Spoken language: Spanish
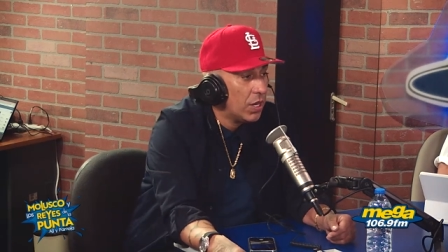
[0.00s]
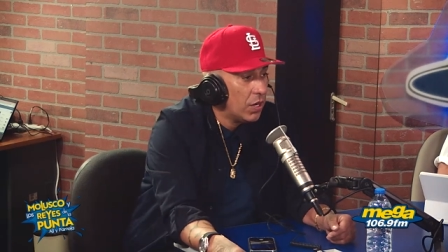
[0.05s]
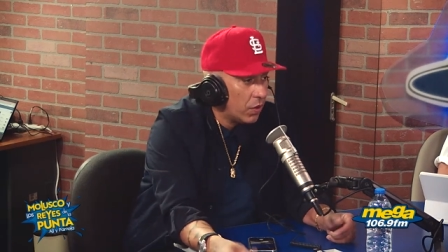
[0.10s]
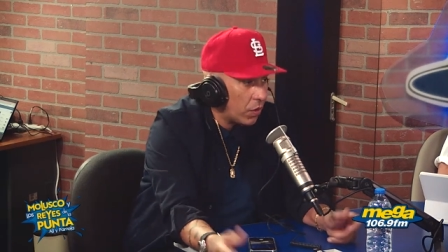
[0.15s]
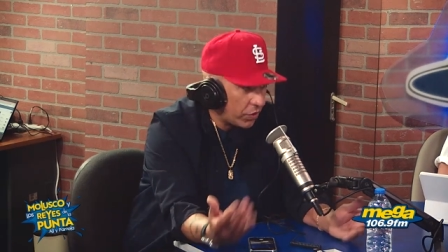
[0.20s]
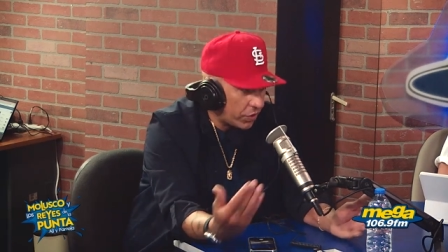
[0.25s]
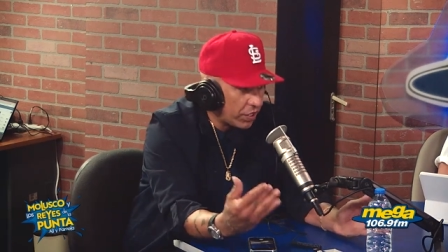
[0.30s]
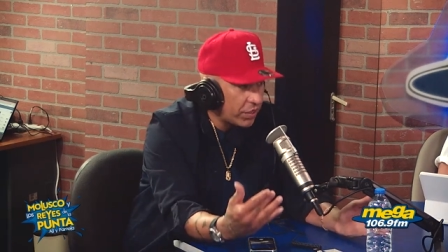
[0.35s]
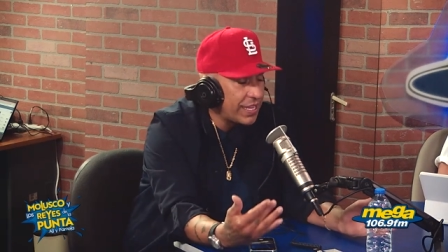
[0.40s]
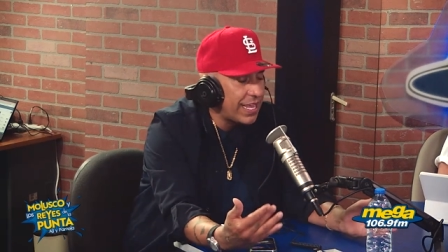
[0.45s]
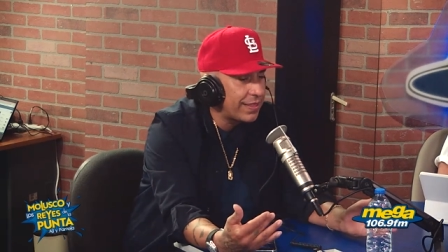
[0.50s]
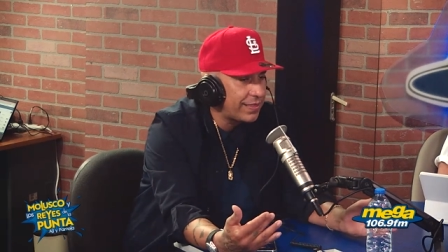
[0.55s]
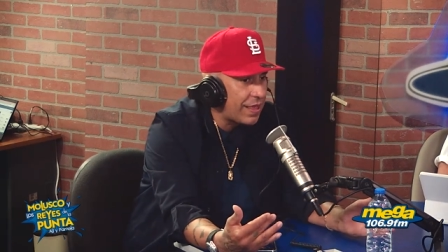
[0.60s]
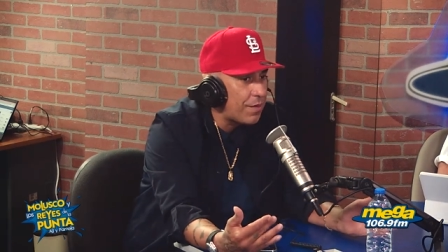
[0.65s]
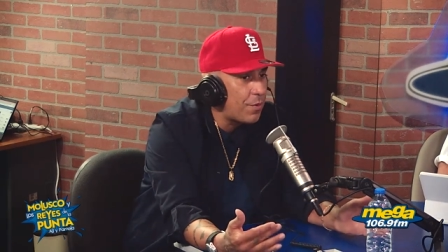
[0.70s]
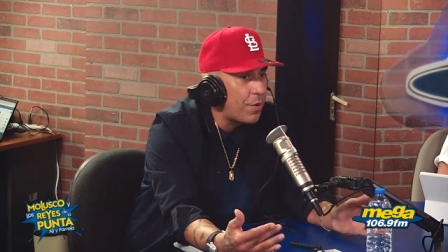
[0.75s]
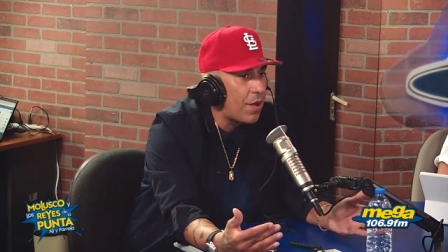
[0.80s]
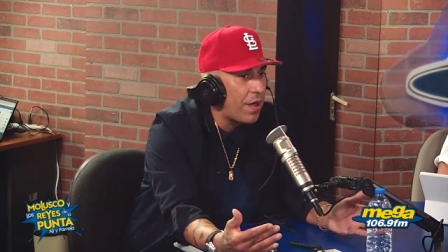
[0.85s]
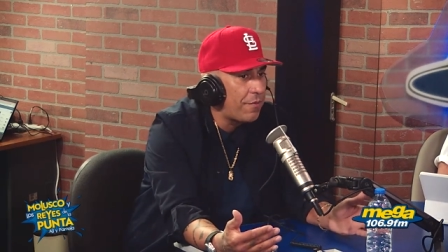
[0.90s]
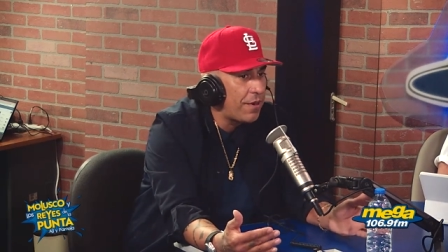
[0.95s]
Otros días
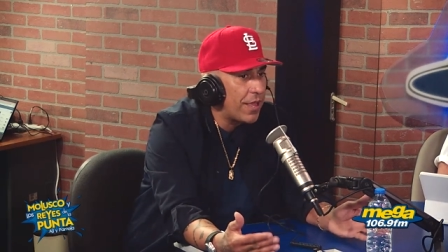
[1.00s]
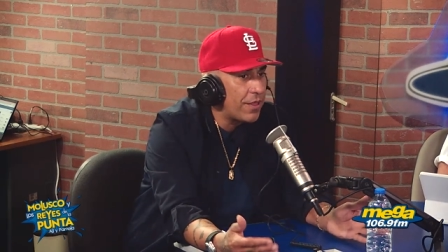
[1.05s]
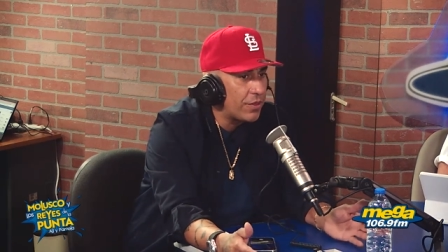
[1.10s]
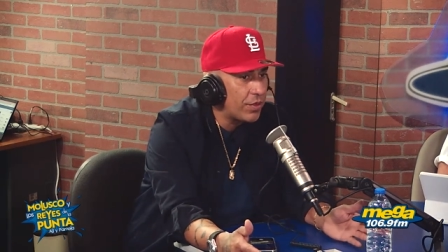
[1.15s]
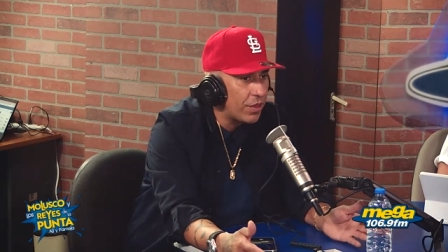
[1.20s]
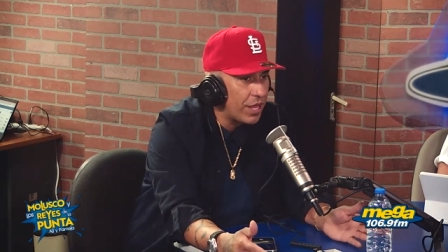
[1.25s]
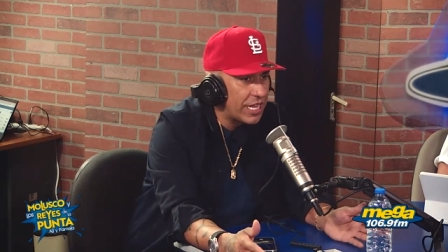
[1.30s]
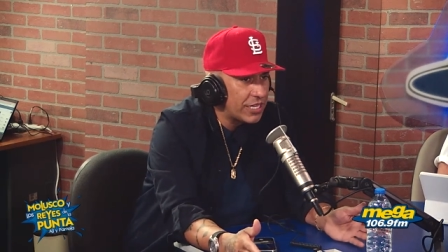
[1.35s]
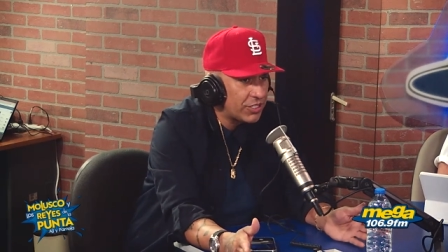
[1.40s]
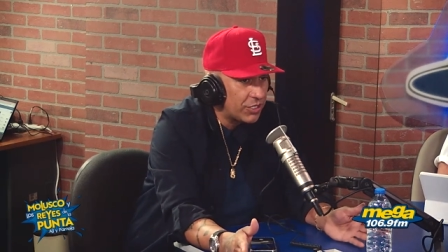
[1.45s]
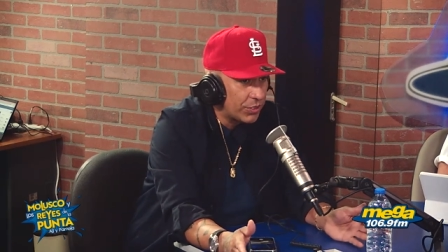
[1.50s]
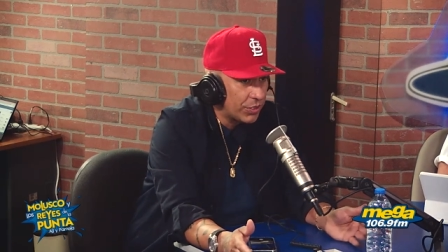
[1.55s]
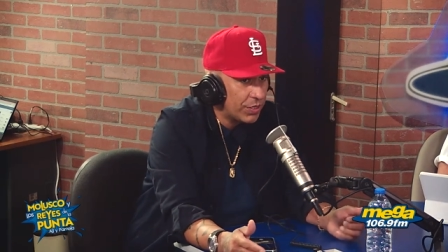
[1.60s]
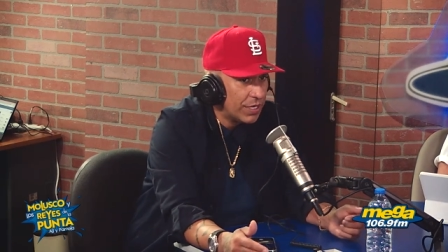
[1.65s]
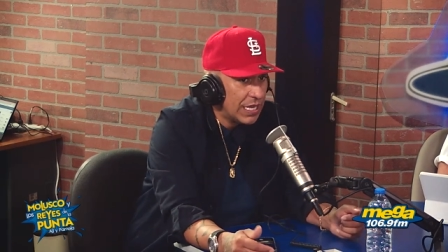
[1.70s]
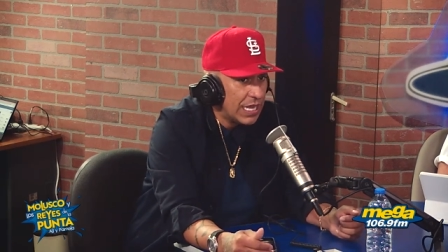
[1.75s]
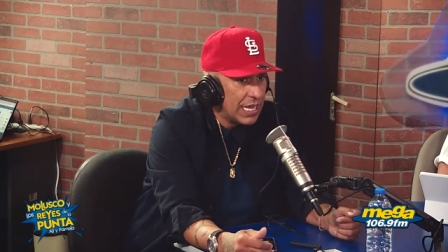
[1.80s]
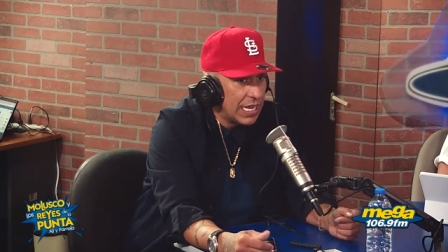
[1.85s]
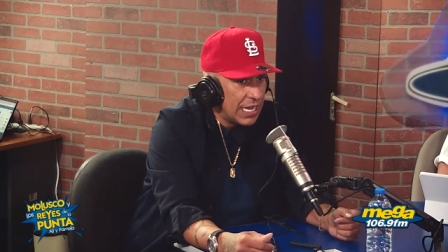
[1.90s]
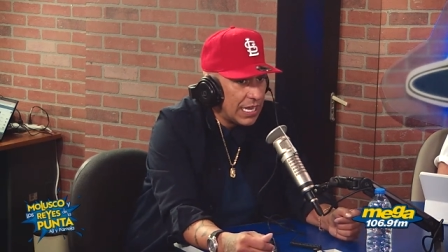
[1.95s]
estábamos hablando de eso
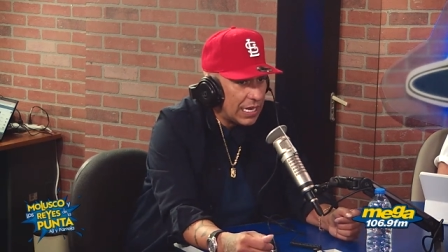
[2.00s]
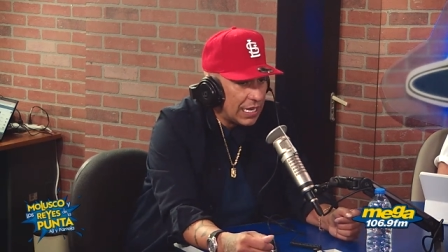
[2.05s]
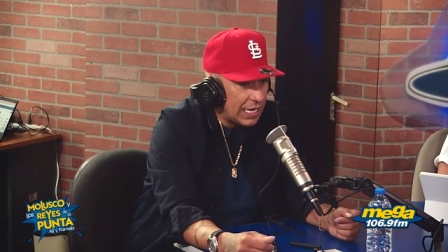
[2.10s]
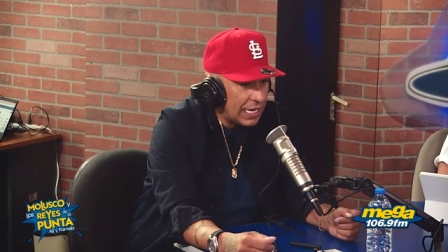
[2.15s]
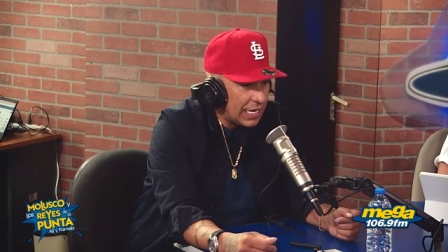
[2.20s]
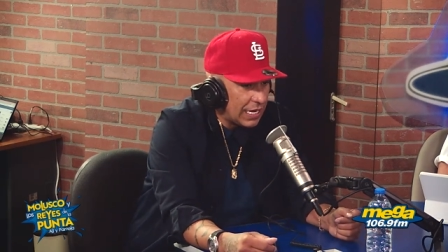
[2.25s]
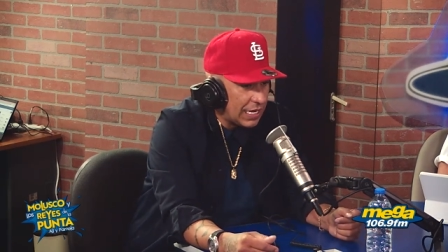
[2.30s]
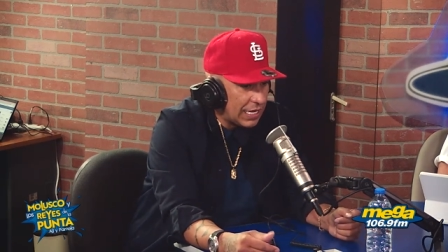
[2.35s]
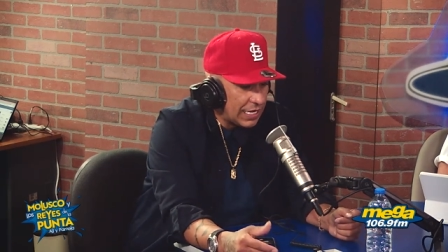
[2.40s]
y,